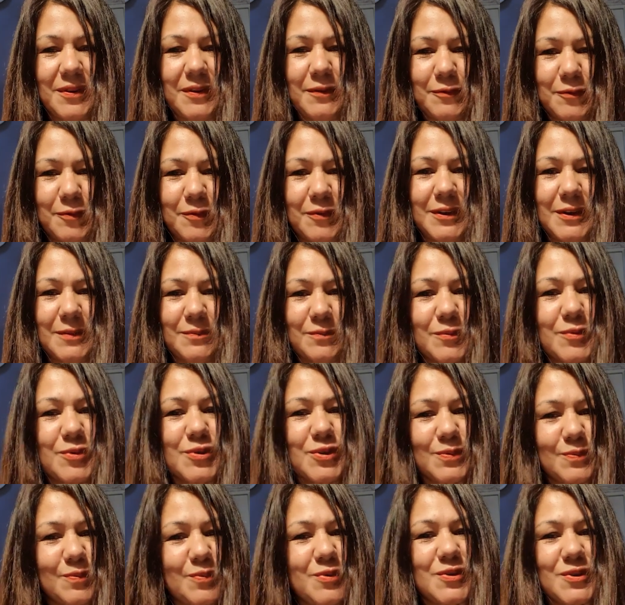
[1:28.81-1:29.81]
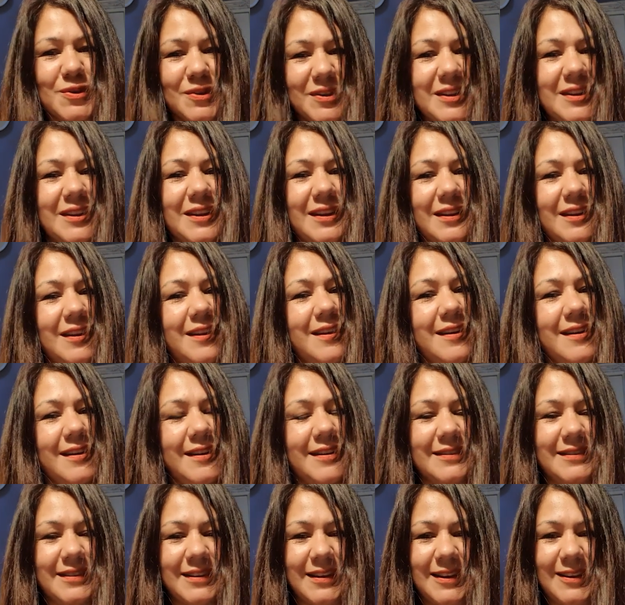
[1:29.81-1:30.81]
Disfruta mucho, mucho de este día.